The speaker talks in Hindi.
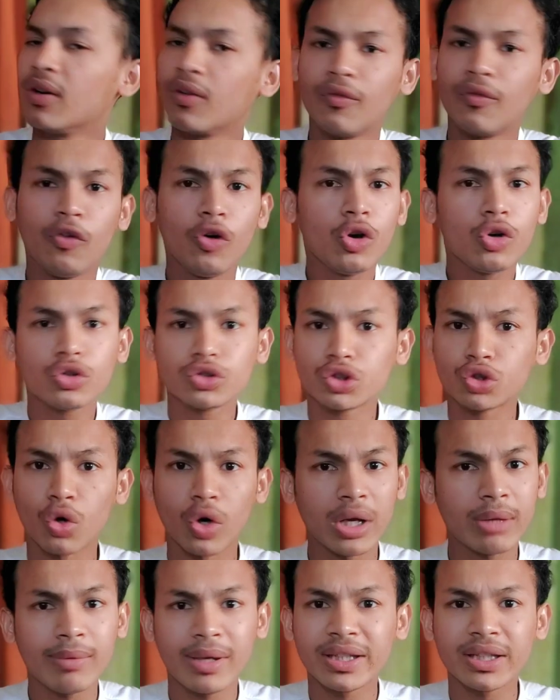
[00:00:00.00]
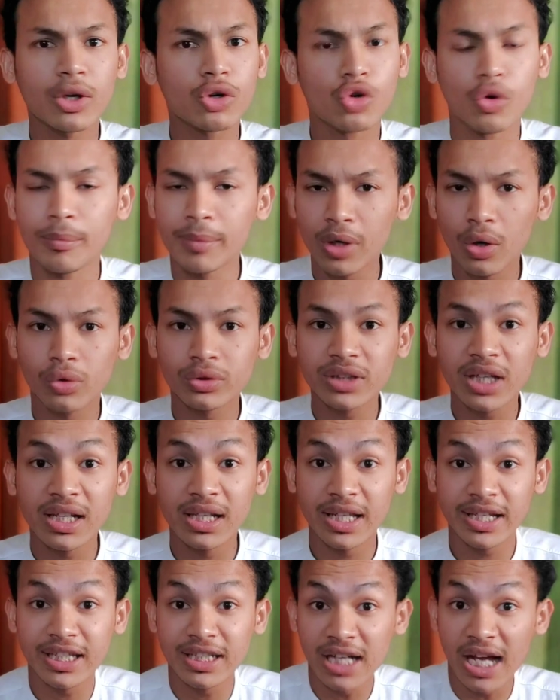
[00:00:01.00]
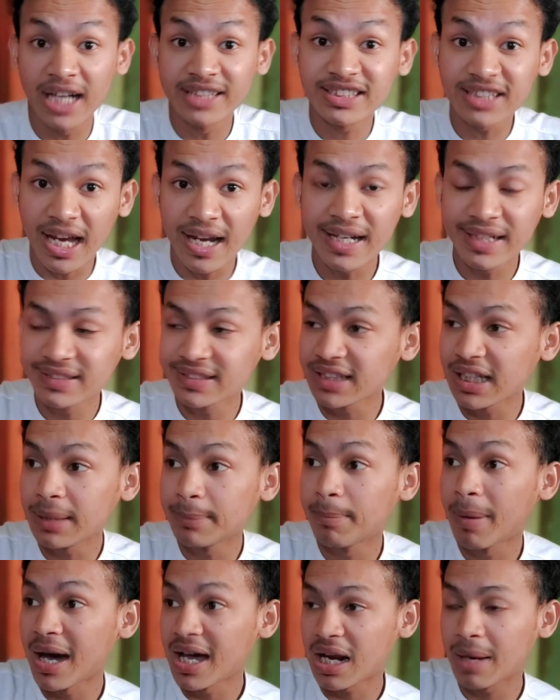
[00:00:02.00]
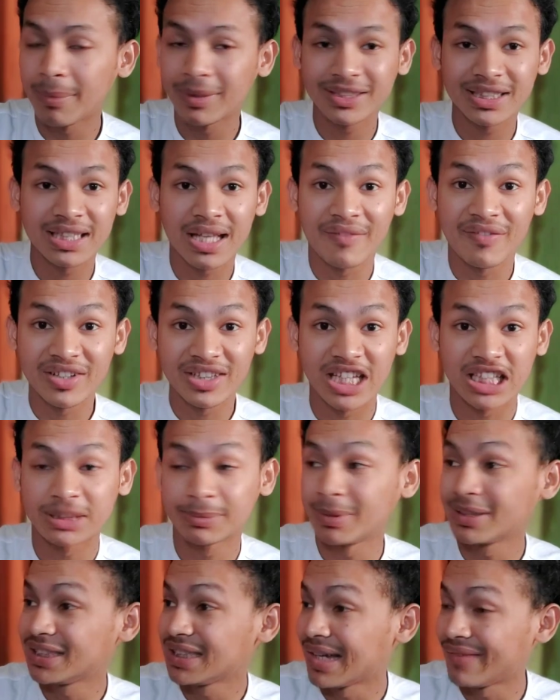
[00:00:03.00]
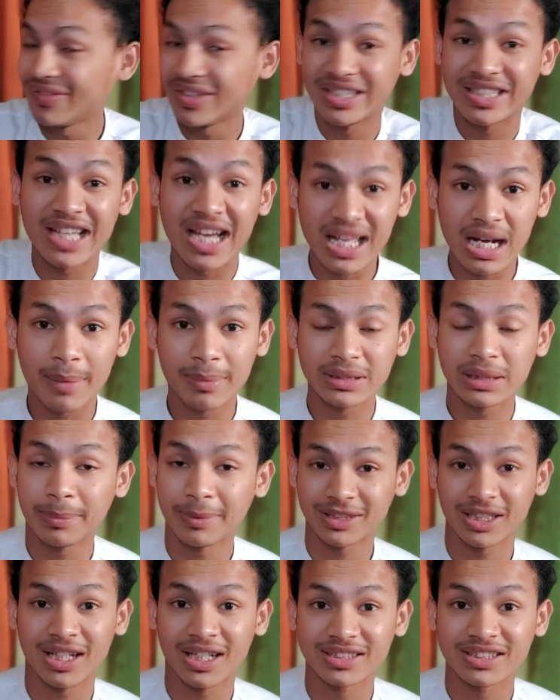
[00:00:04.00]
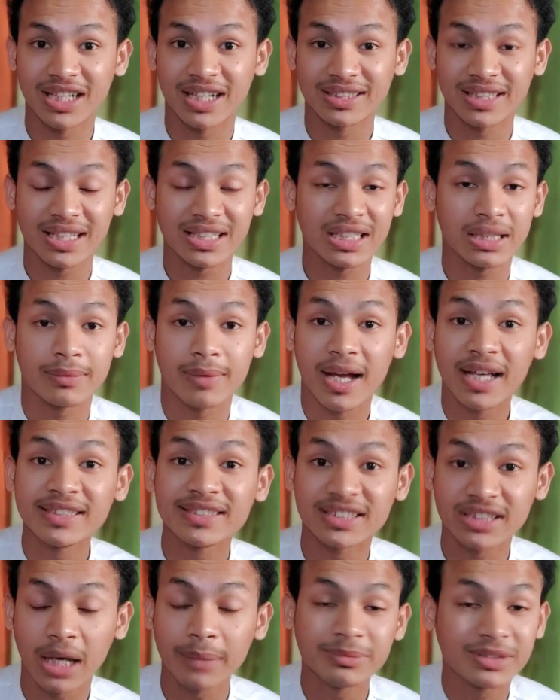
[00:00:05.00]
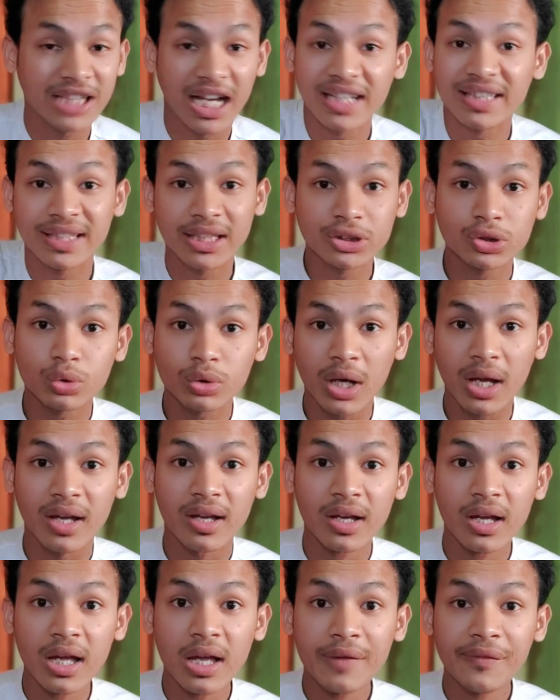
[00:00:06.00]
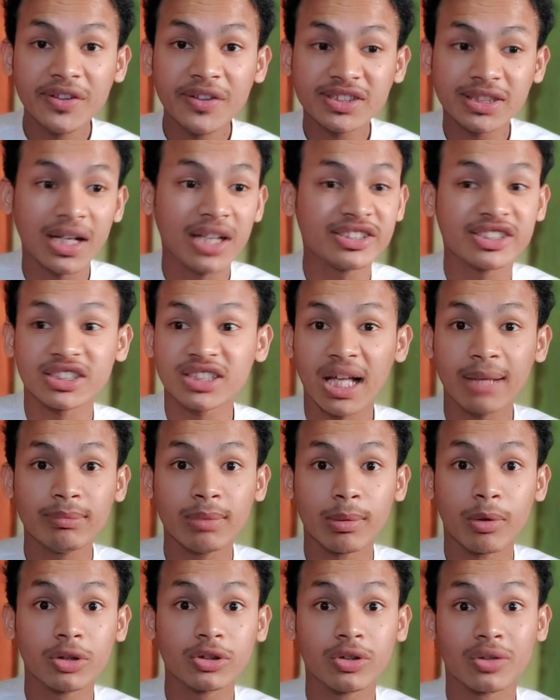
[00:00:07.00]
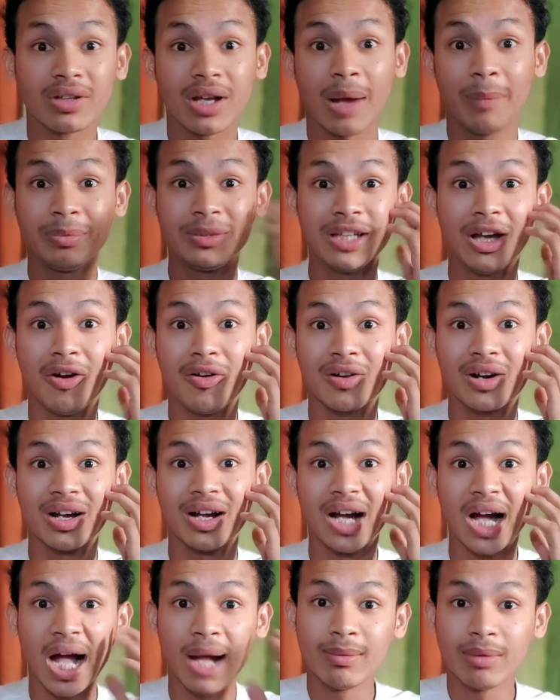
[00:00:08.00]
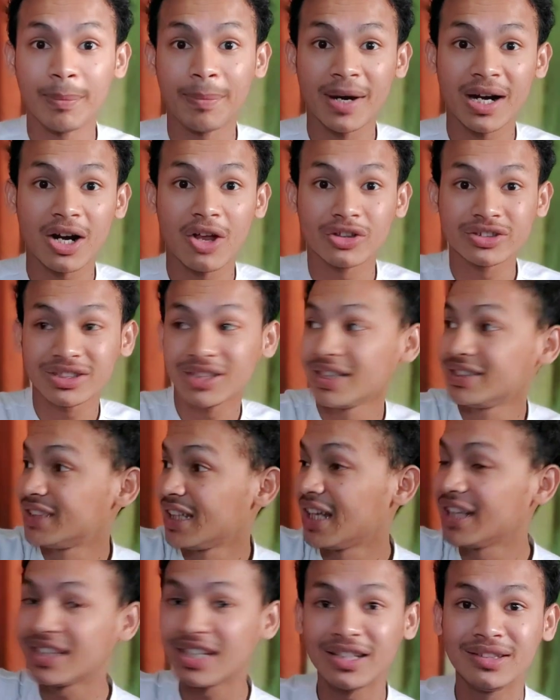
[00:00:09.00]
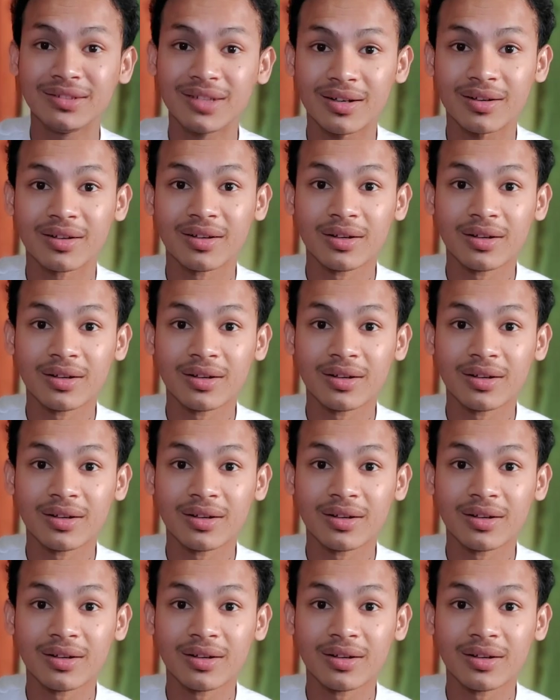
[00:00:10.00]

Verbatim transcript: फुल छोड़े बन के घूम रहे होते हैं लेकिन अचानक से ही बारह बजे या फिर दस बजे या फिर ग्यारह बजे पता लग जाता है कि भाई साहब चांद दिख चुका है फिर सारा शैतान भी बोलते होंगे अब क्या होगा हमें हो सीधा जेल के अंदर